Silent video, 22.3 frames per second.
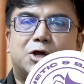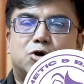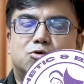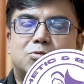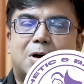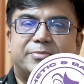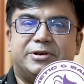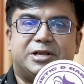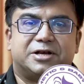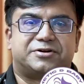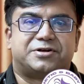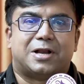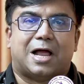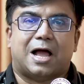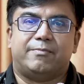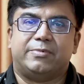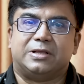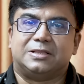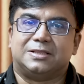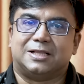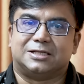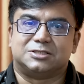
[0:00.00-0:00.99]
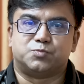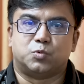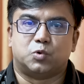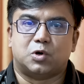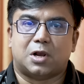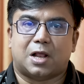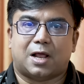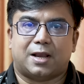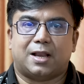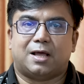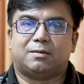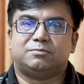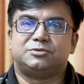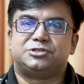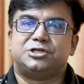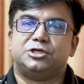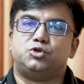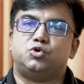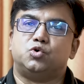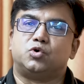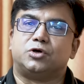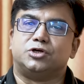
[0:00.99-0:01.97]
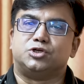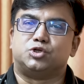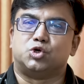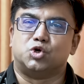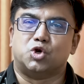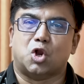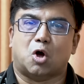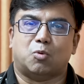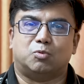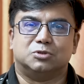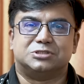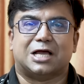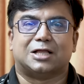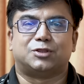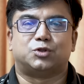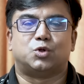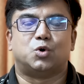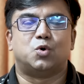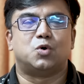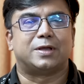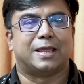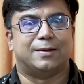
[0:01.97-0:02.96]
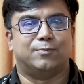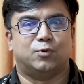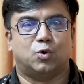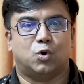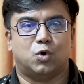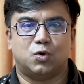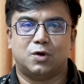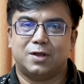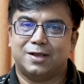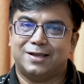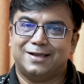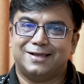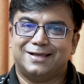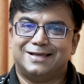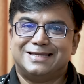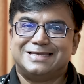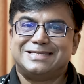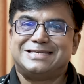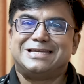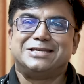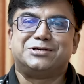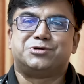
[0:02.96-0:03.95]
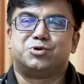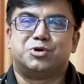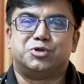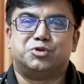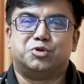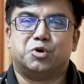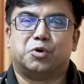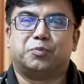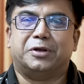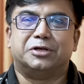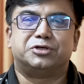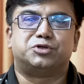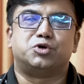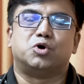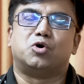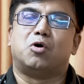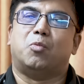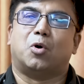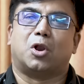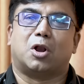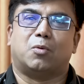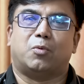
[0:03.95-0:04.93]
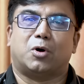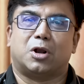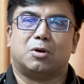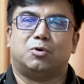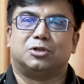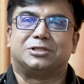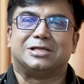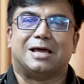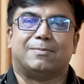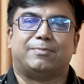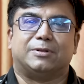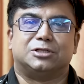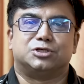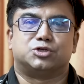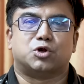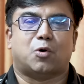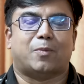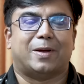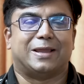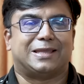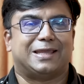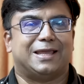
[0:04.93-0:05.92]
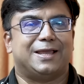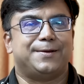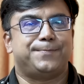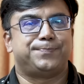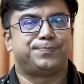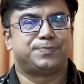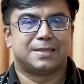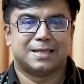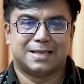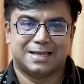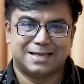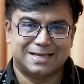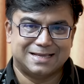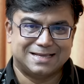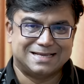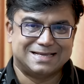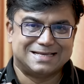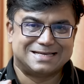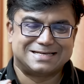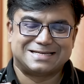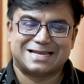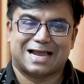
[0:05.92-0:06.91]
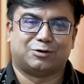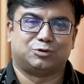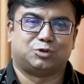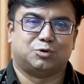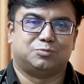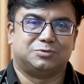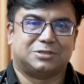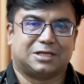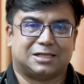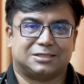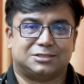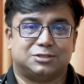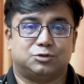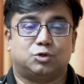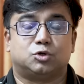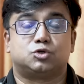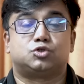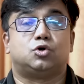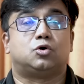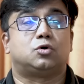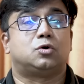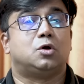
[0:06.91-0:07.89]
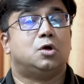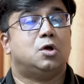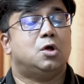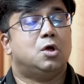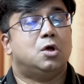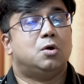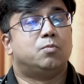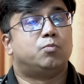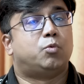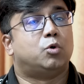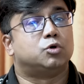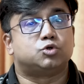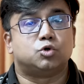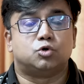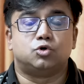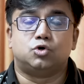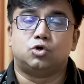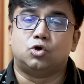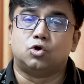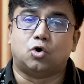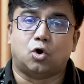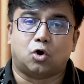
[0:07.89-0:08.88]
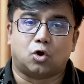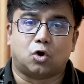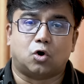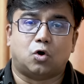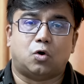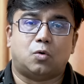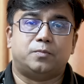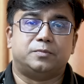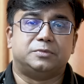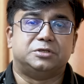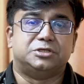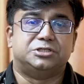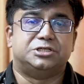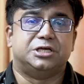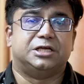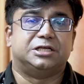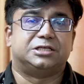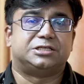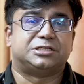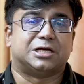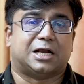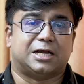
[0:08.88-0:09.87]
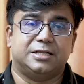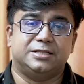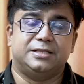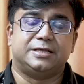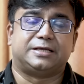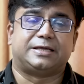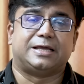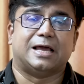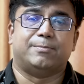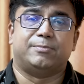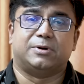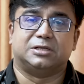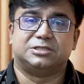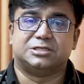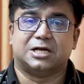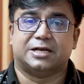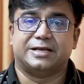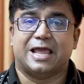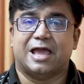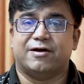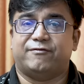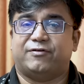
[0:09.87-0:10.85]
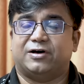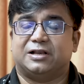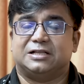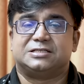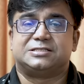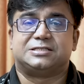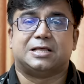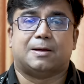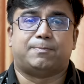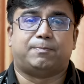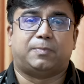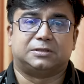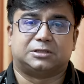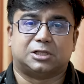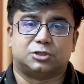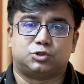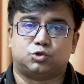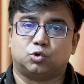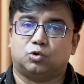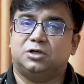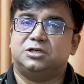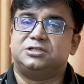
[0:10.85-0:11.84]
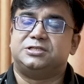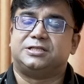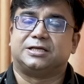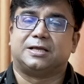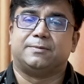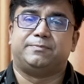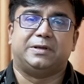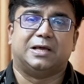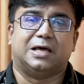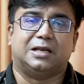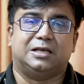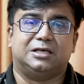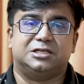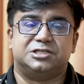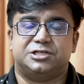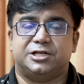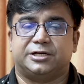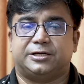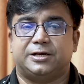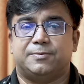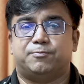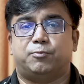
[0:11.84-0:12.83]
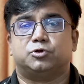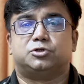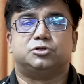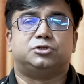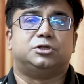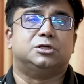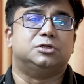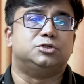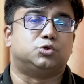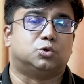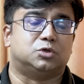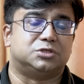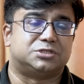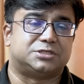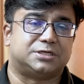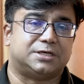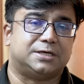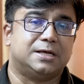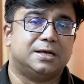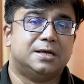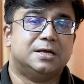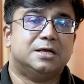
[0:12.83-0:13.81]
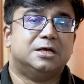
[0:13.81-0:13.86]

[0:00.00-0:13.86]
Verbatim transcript: আলাইকুম আমি ডাক্তার আহমেদ নাজমুল আনাম শিশু কিশোর নবজাতক এবং শিশু হৃদরোগ বিশেষজ্ঞ বরাবরের মতে আপনাদের সবাইকে স্বাগতম জানাচ্ছি দর্শক প্রচণ্ড গরম যে চারিদিকে আমরা জানি অ্যাভারেজ তাপমাত্রা চল্লিশ থেকে বিয়াল্লিশ ডিগ্রি প্রতিদিন চলছে